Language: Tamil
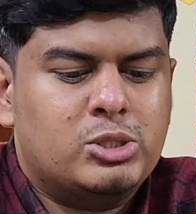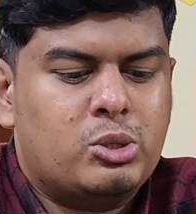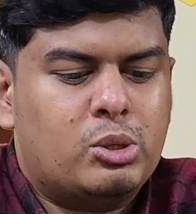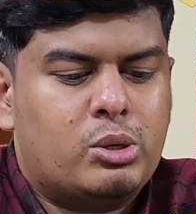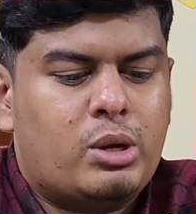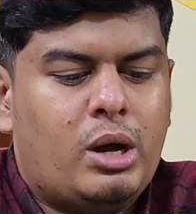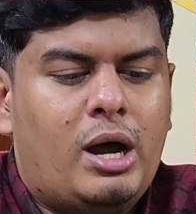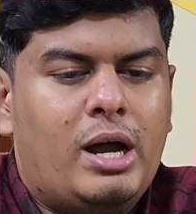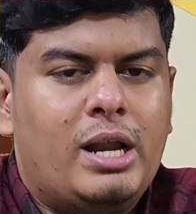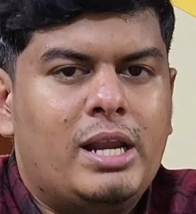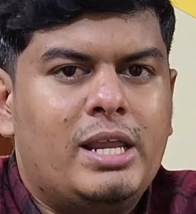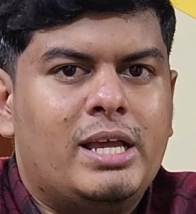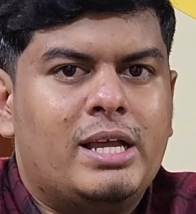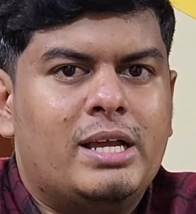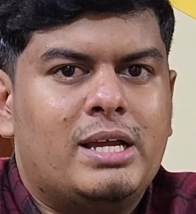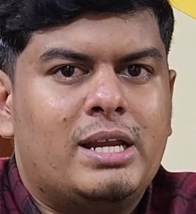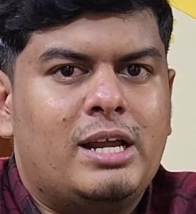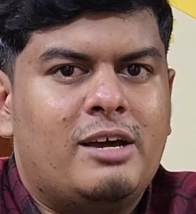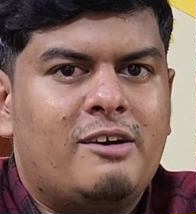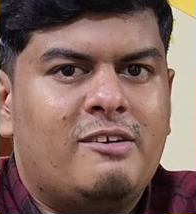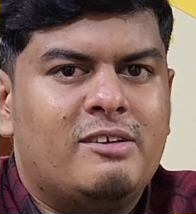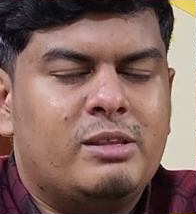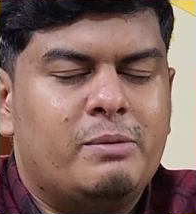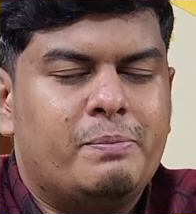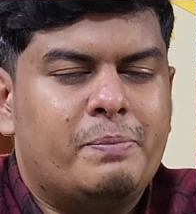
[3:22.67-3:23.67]
ஸோ
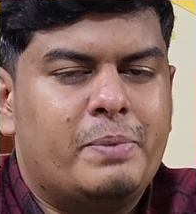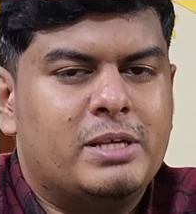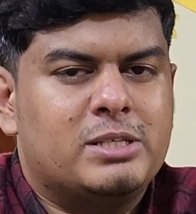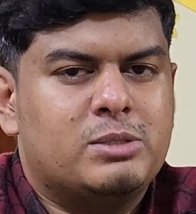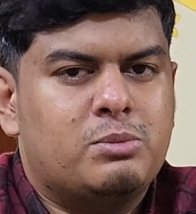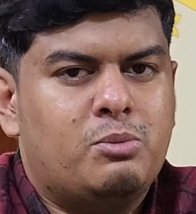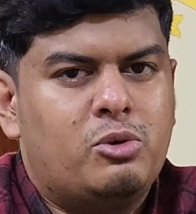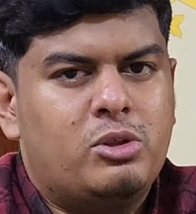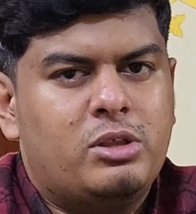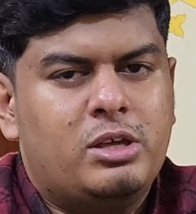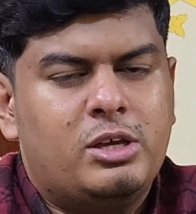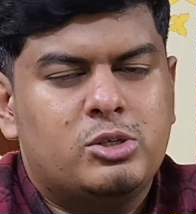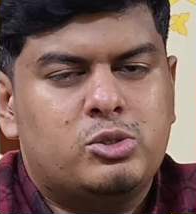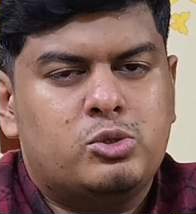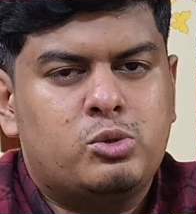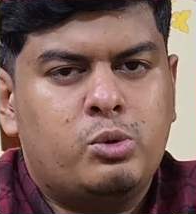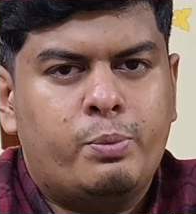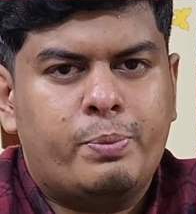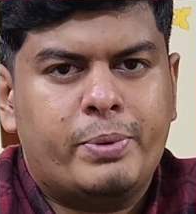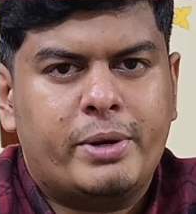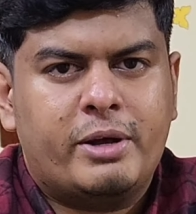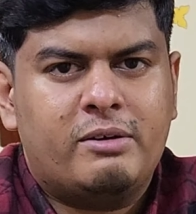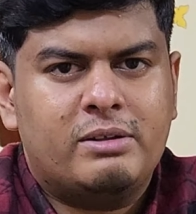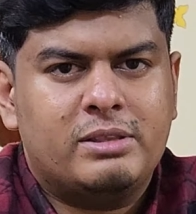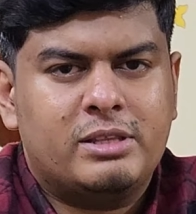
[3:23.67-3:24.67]
காலிங்க்கெலாம் வந்து பேசும்போது
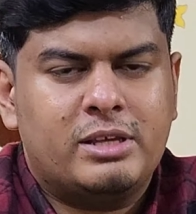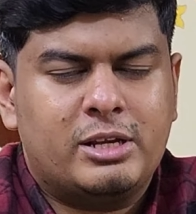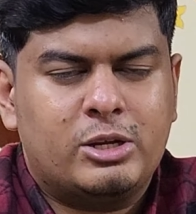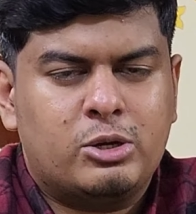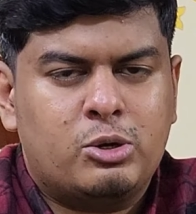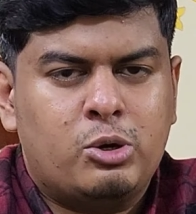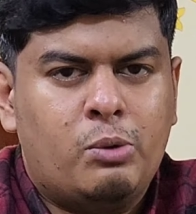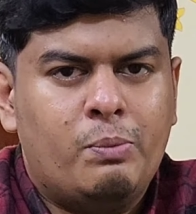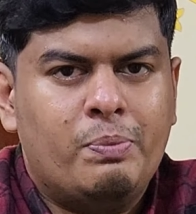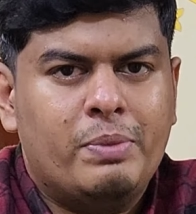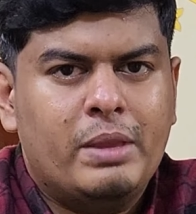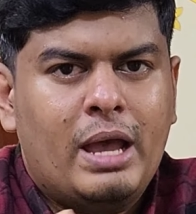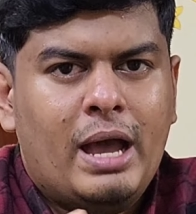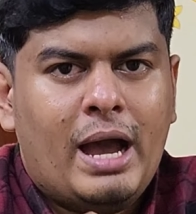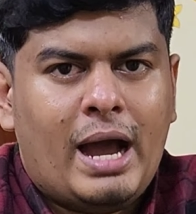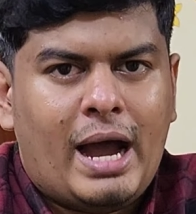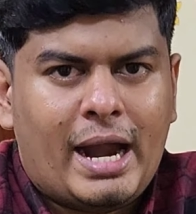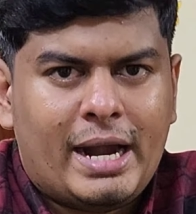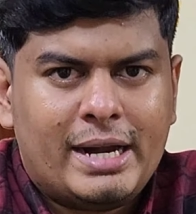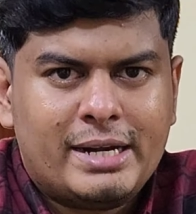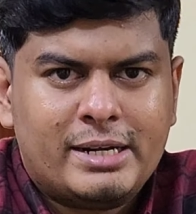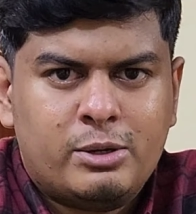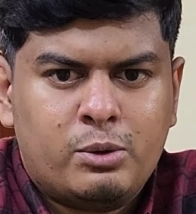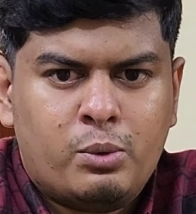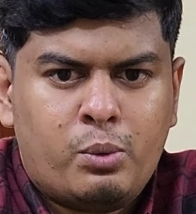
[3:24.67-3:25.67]
சூப்பராக வந்து இருக்கும்
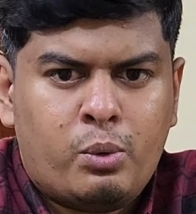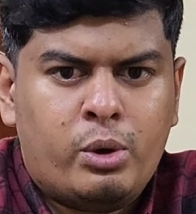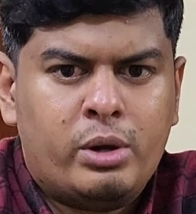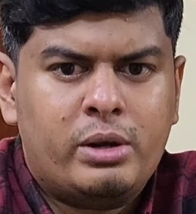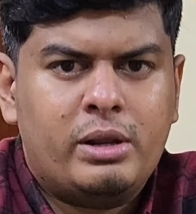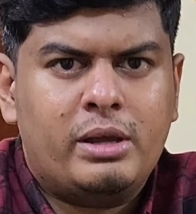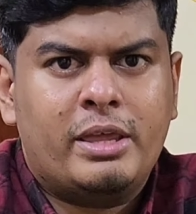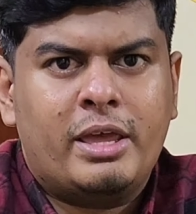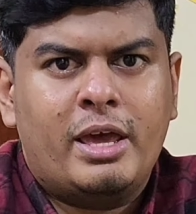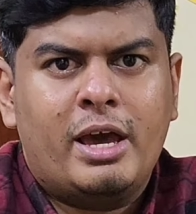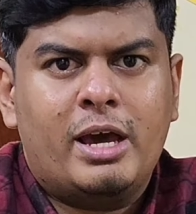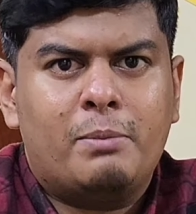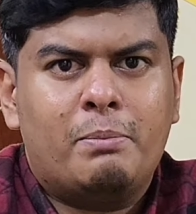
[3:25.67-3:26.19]
அண்ட் ஒரு